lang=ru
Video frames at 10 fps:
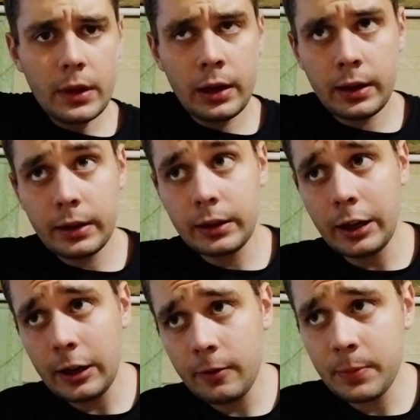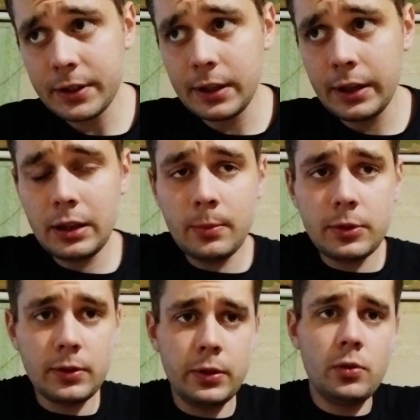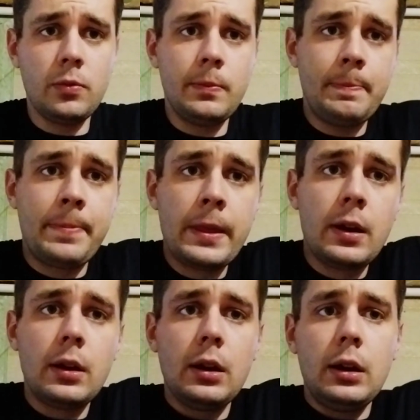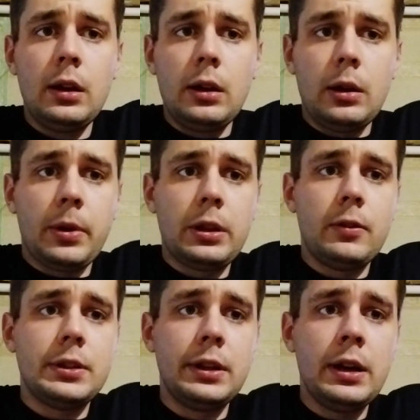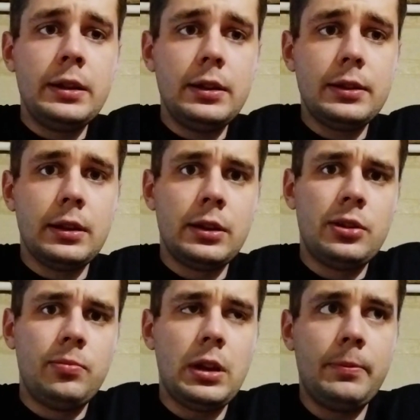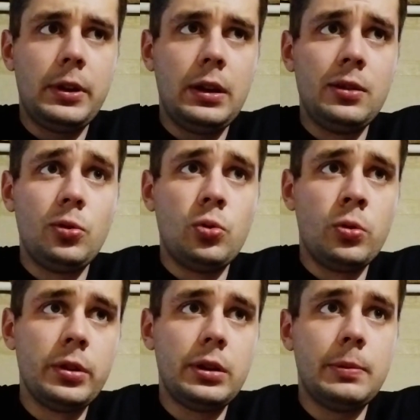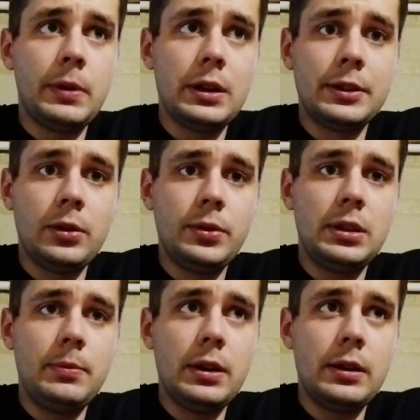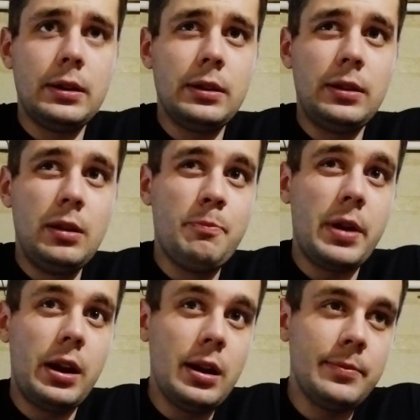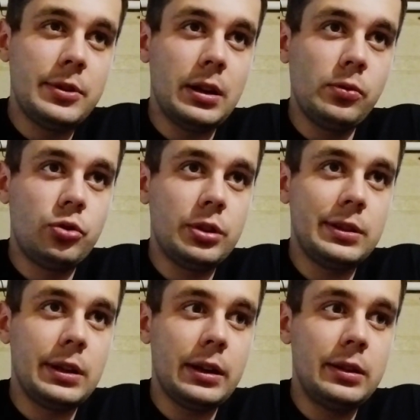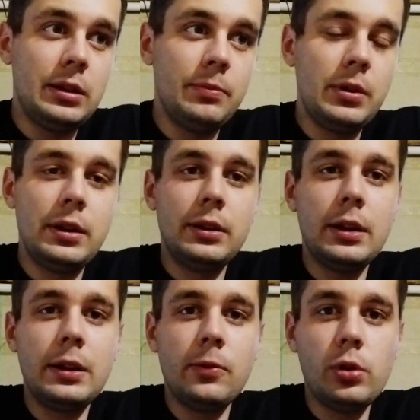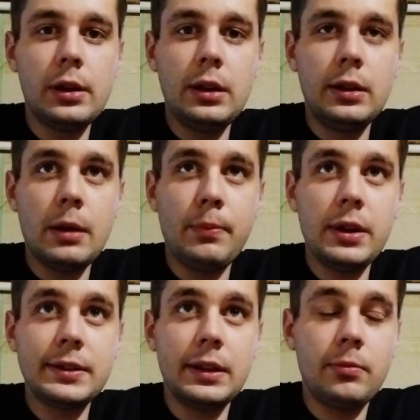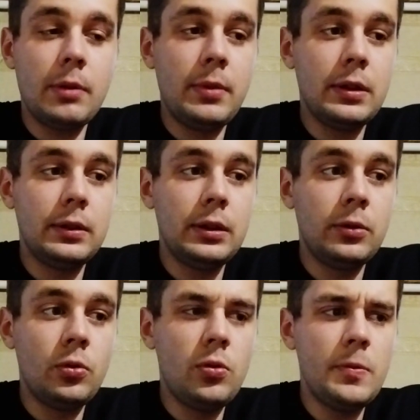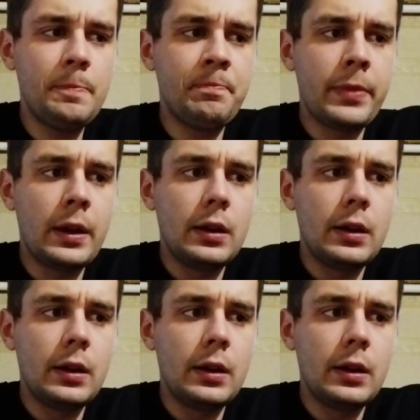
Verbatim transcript: Да, в последнем своем противостоянии, скажем, там Кинг-Конг показал себя не прям с хорошей стороны, были для него какие-то опасные моменты, но